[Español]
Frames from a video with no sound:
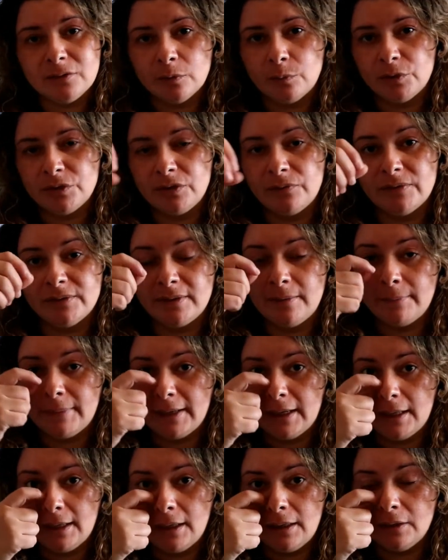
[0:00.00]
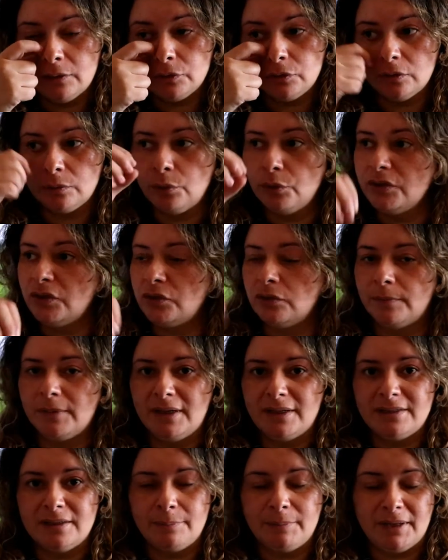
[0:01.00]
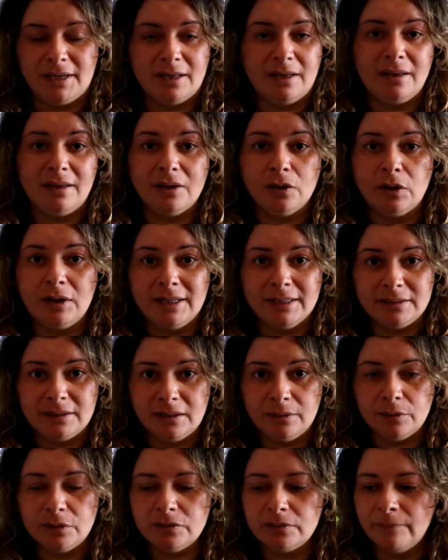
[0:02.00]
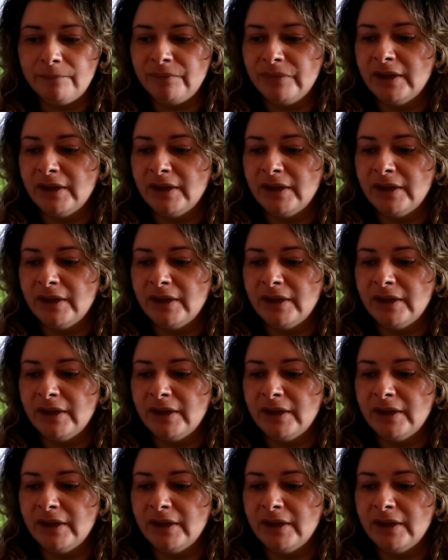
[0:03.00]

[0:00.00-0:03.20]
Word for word: como si fuesen paradas de autobuses o paradas de colectivos.